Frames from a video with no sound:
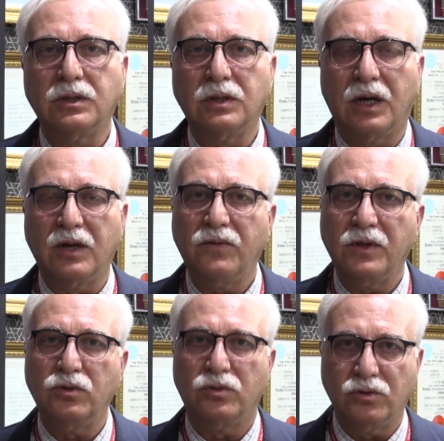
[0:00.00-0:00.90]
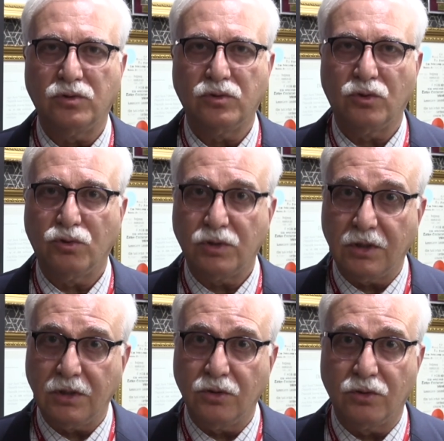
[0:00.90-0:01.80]
tarif ediyoruz,
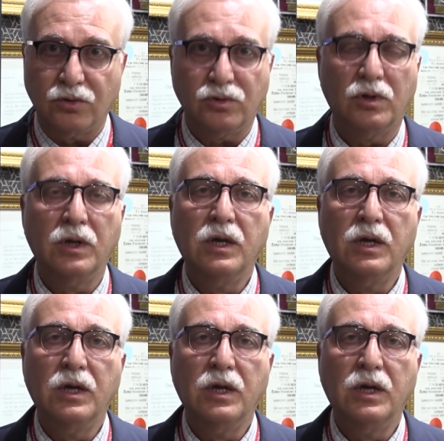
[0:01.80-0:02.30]
gösteriyoruz